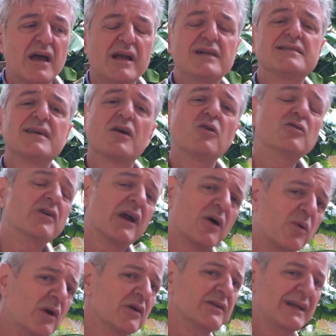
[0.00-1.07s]
Il secondo era
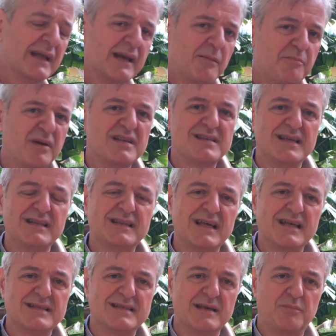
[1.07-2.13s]
quello della
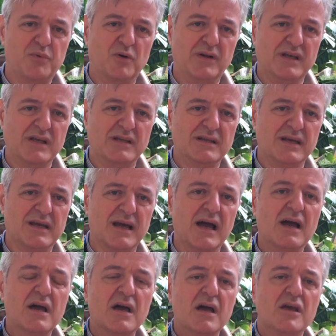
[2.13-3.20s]
rappresentanza politica.